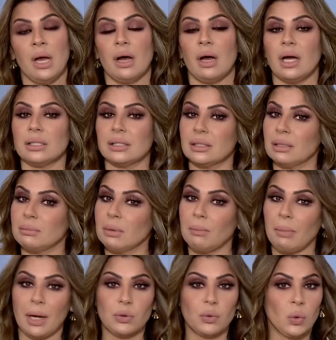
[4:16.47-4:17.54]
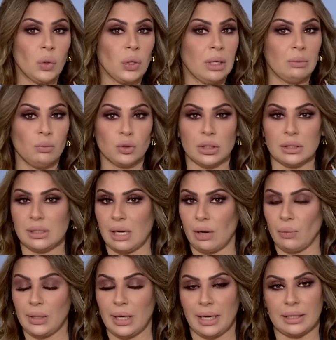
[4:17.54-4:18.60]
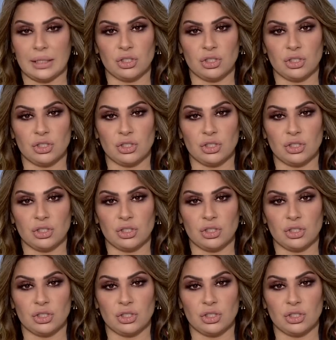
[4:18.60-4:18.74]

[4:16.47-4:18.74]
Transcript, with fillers: خاصة من بعد كل متداول عن